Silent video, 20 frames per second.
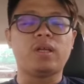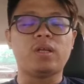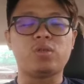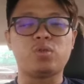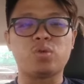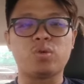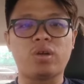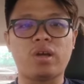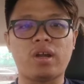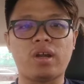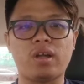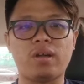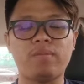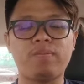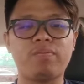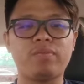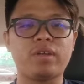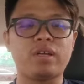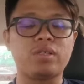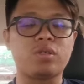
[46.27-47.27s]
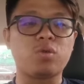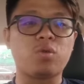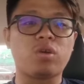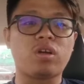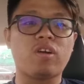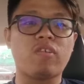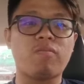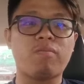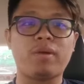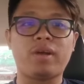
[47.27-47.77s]
Tanjung Karang
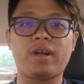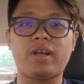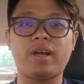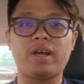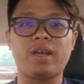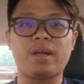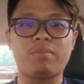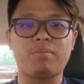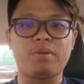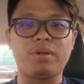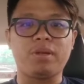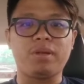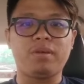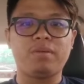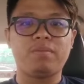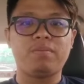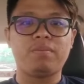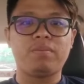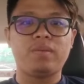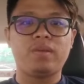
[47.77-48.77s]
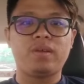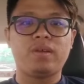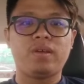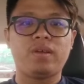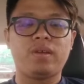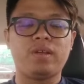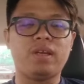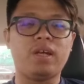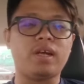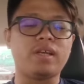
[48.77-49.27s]
Peri Hanapi.
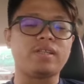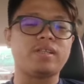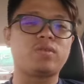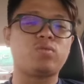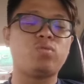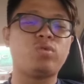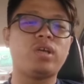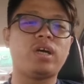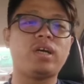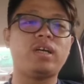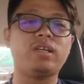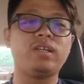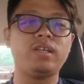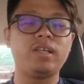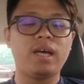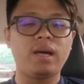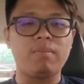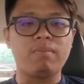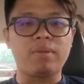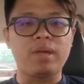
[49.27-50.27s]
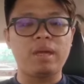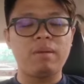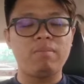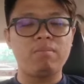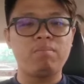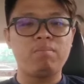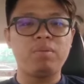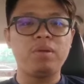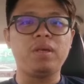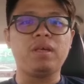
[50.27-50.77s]
Nah, sudah 6
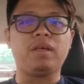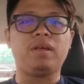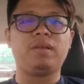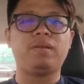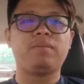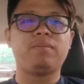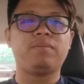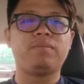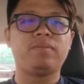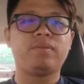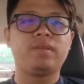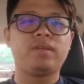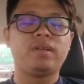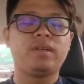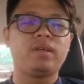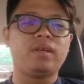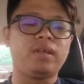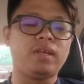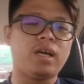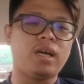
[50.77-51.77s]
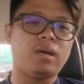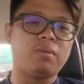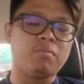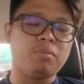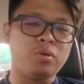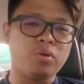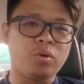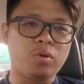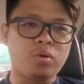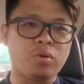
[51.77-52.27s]
MP
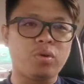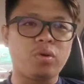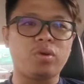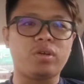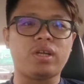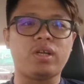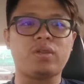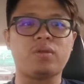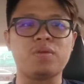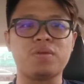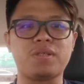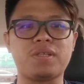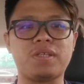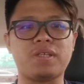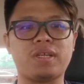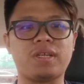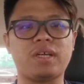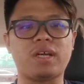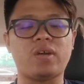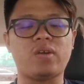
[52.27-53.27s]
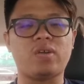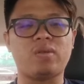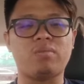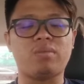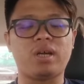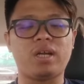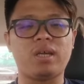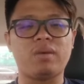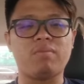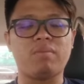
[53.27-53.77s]
yang menyokong Datuk Seri Anwar
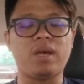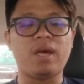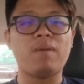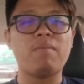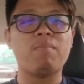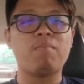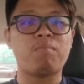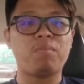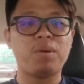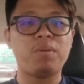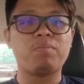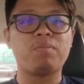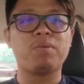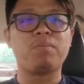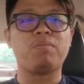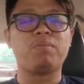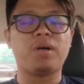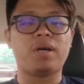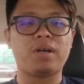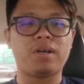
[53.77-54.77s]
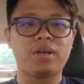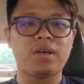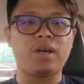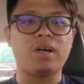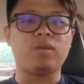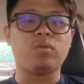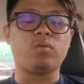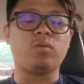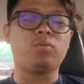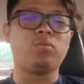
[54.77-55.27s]
Ibrahim, MP
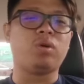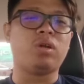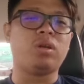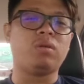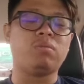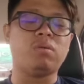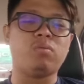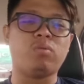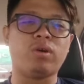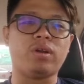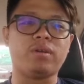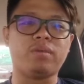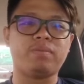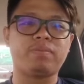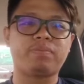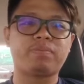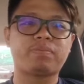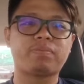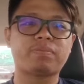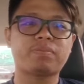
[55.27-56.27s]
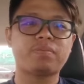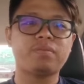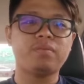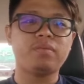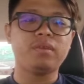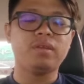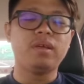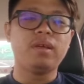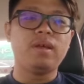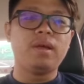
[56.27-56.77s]
pembangkang, tuan-tuan dan puan
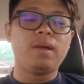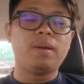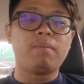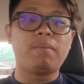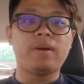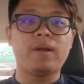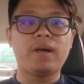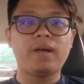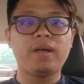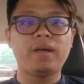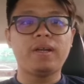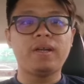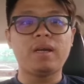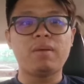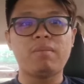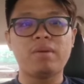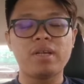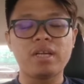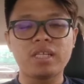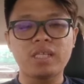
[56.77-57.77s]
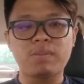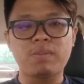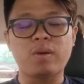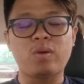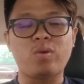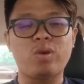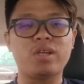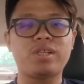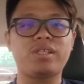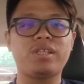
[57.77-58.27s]
Pada akhirnya banyak
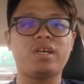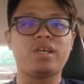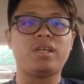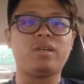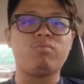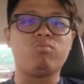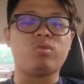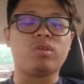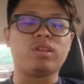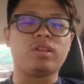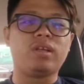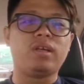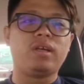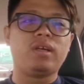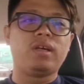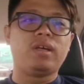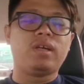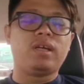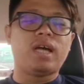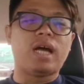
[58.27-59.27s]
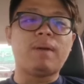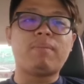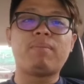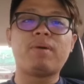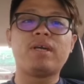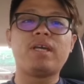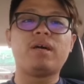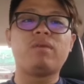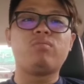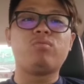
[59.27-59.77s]
spekulasi yang dibuat
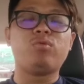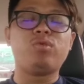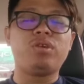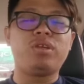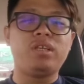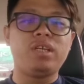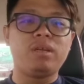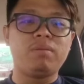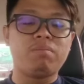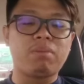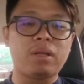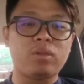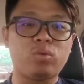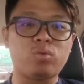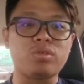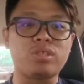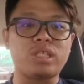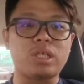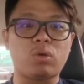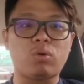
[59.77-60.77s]
apa yang Muhyiddin patut